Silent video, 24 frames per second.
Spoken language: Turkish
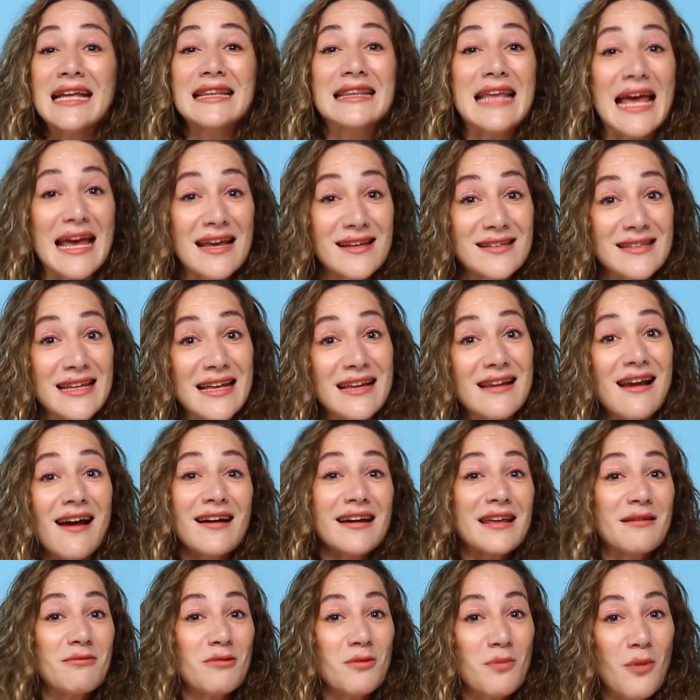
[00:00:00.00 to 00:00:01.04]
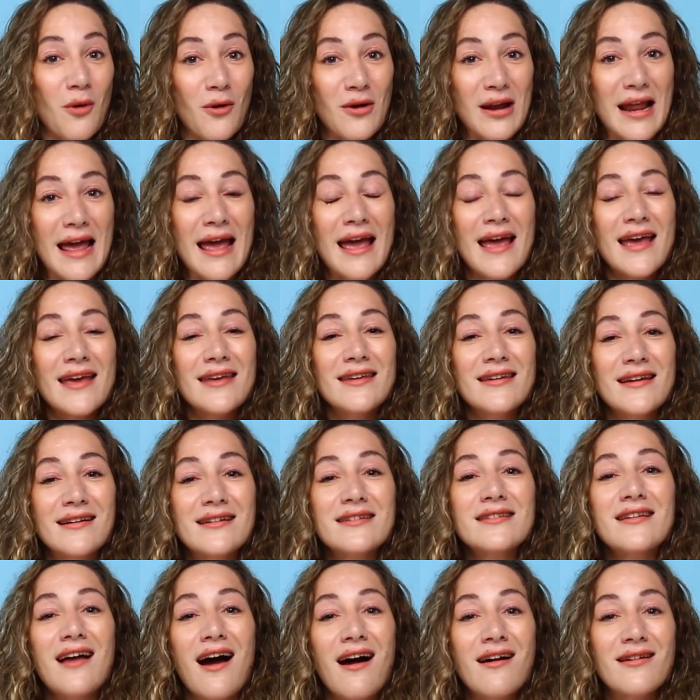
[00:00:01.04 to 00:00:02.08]
Teyzeler gibi böyle
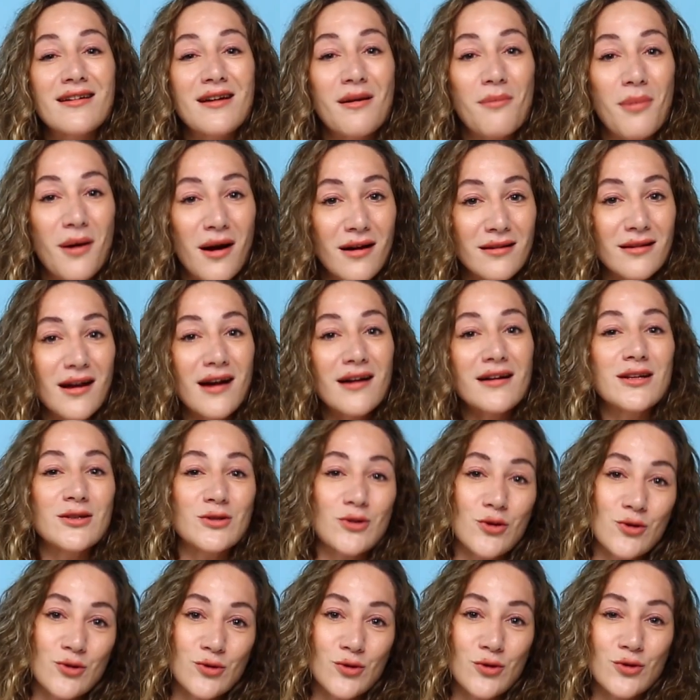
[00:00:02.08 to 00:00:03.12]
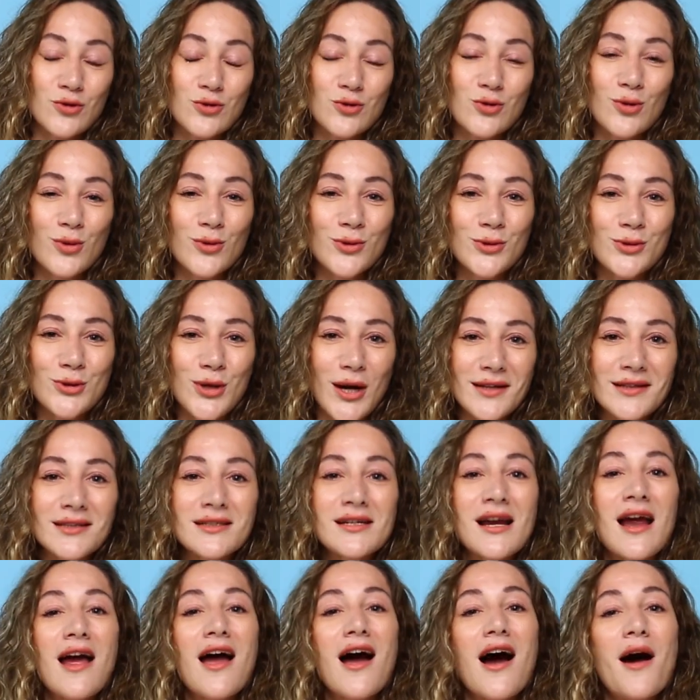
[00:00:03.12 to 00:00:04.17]
yakın akrabalar da söz konusu olacaktır.
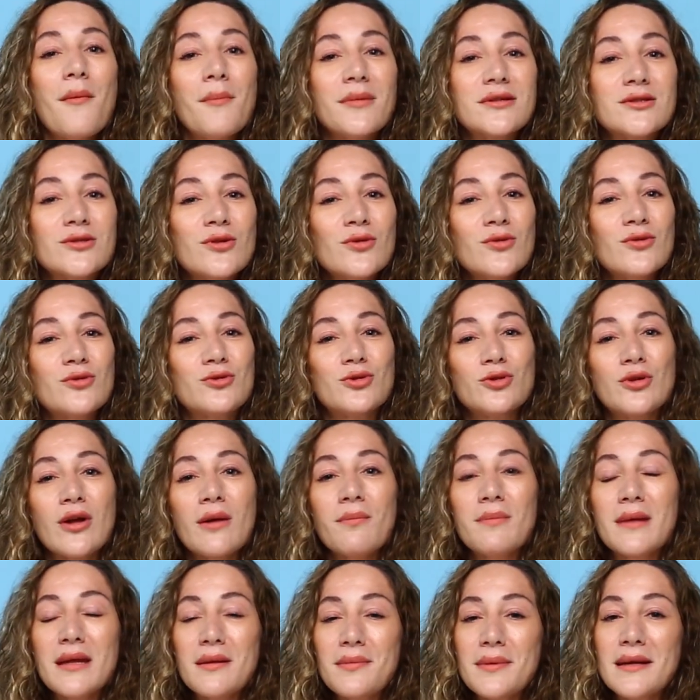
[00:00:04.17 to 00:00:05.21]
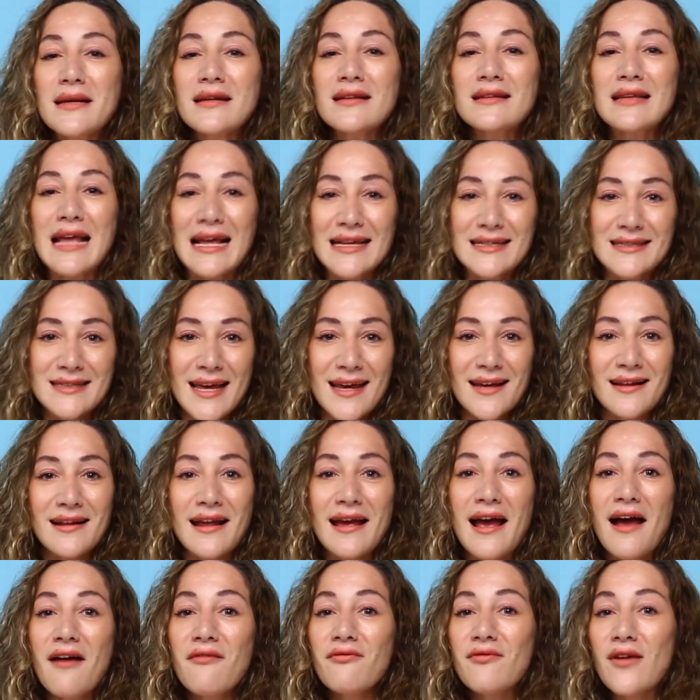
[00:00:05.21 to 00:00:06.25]
Ama sonuçta birbirini
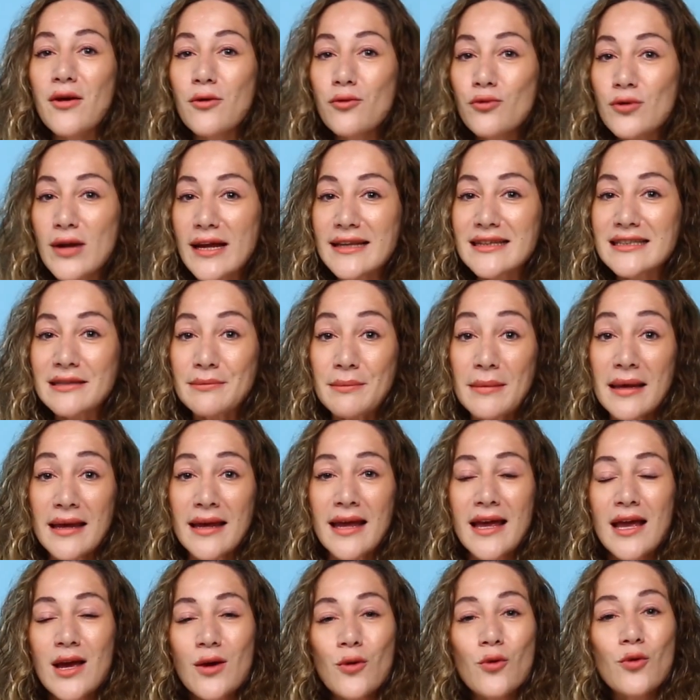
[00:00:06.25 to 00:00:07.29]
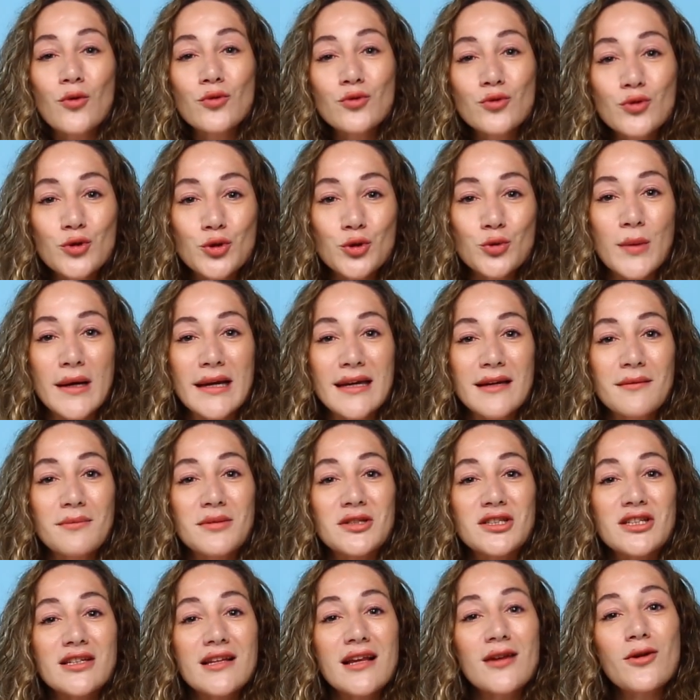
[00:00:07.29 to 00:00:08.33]
destekleyen ve üretimi konu konuşmayı, bir
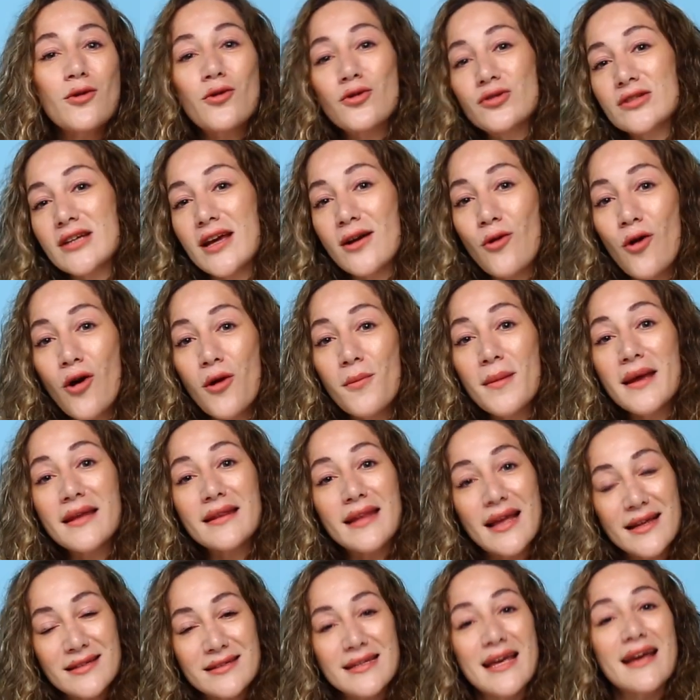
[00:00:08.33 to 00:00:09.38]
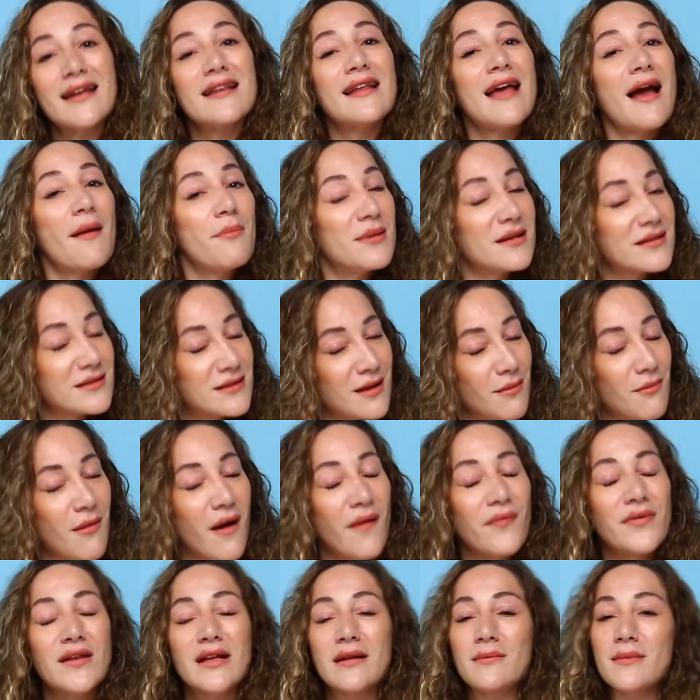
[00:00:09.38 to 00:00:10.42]
şeyler ortaya koymayı destekleyen bir
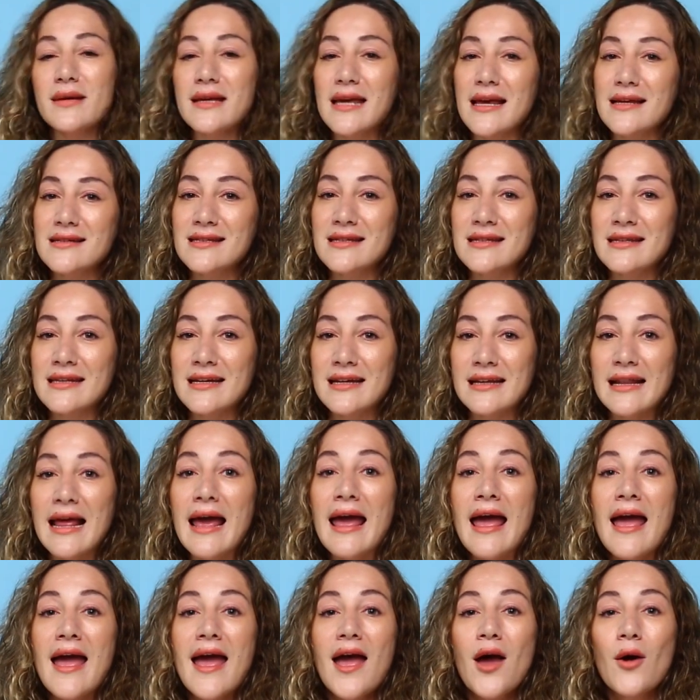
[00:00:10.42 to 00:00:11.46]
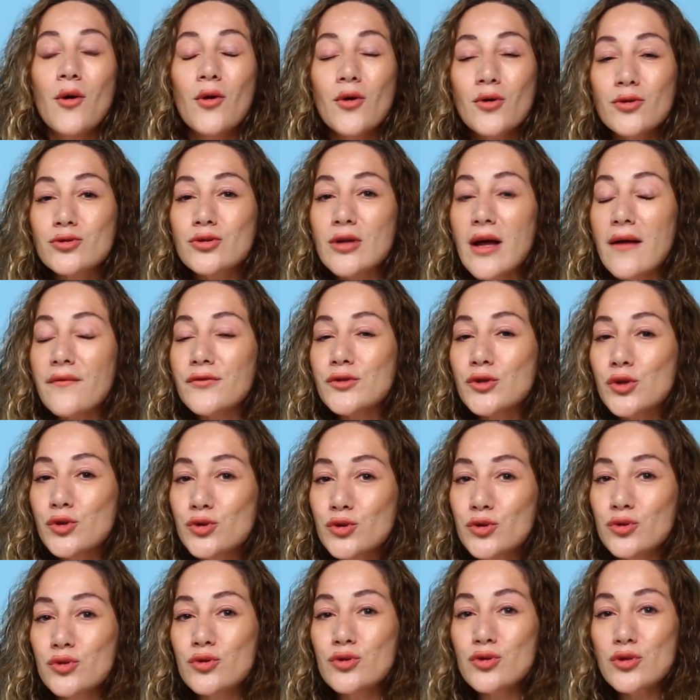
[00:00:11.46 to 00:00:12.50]
zaman dilimi kesinlikle. O yüzden
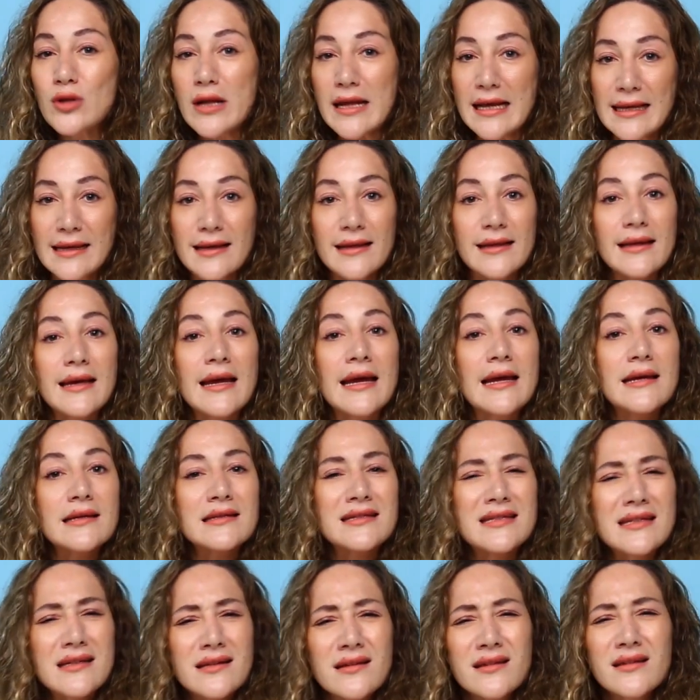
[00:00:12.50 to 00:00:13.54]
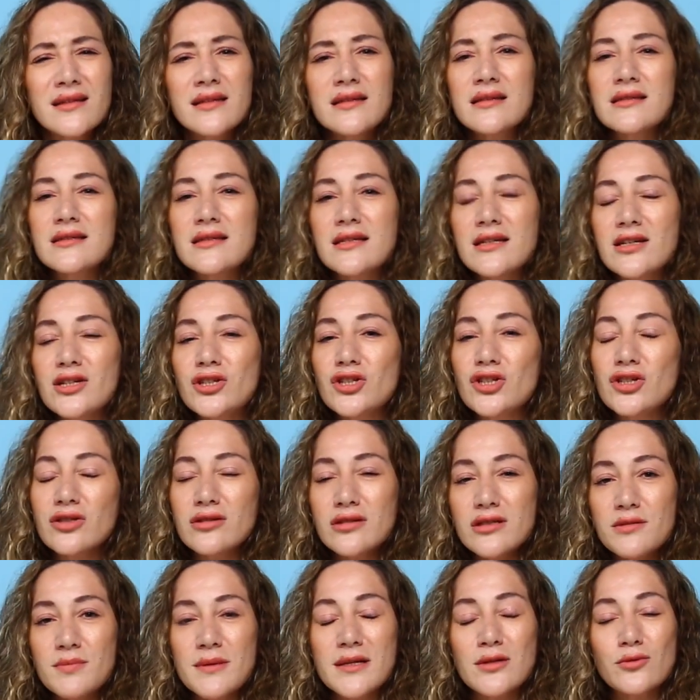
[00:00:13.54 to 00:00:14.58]
çocuğunuzla ilgili sıkıldığınız,
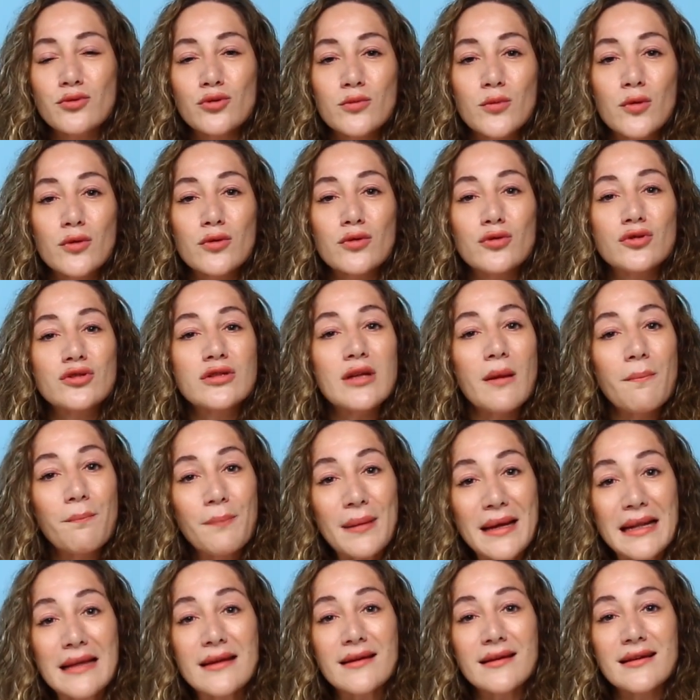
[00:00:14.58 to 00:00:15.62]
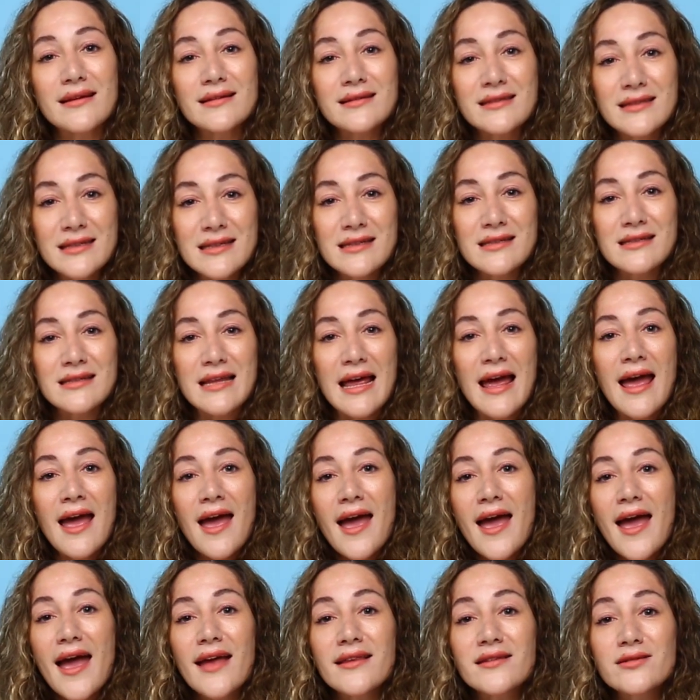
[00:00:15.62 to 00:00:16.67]
sıkıştığınız bir durum olursa bilin ki siz de
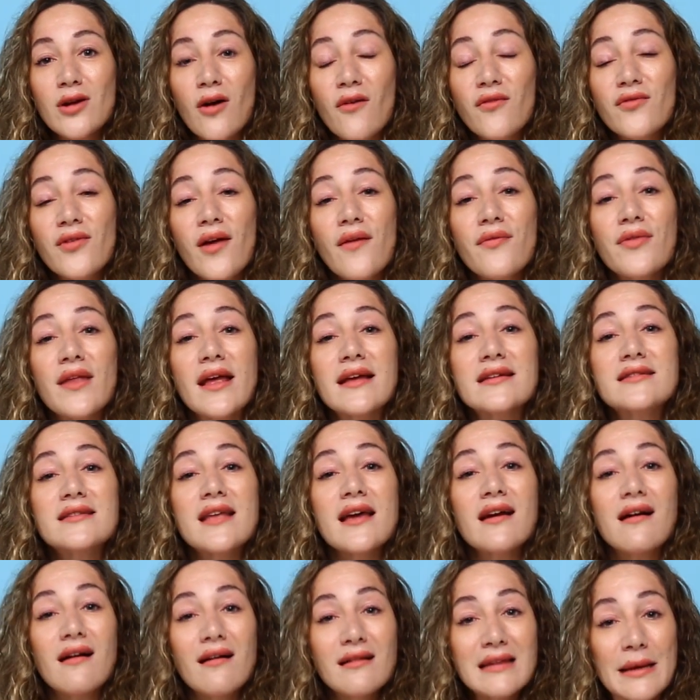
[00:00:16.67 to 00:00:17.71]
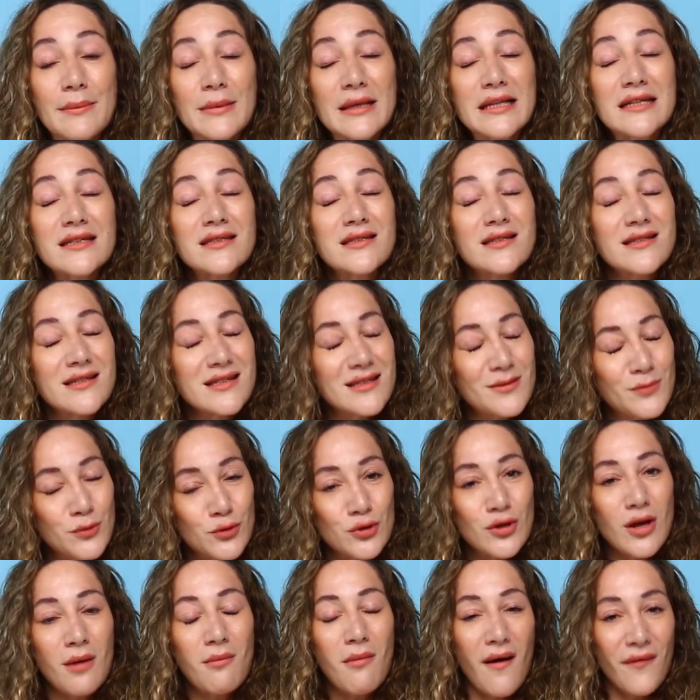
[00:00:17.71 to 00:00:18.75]
etraftan destek alabilirsiniz bu
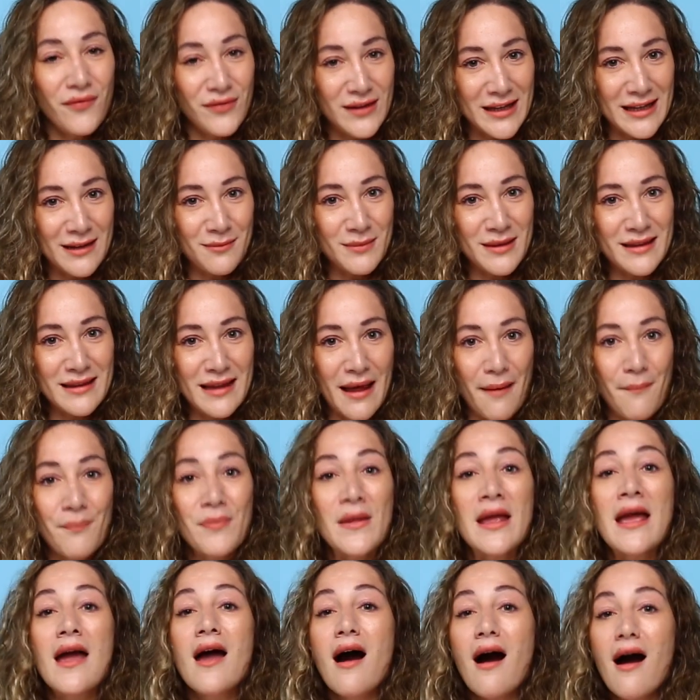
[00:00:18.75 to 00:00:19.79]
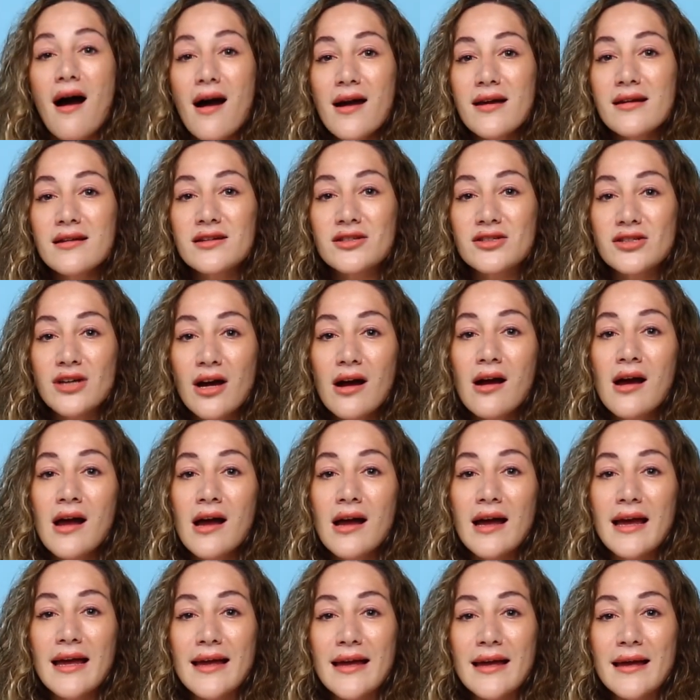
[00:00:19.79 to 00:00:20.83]
zaman diliminde. Ayrıca
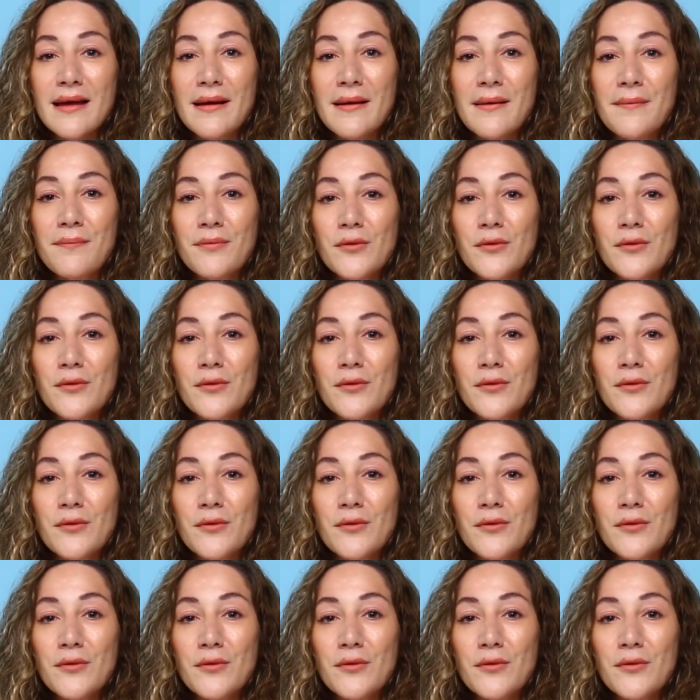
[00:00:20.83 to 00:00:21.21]
e,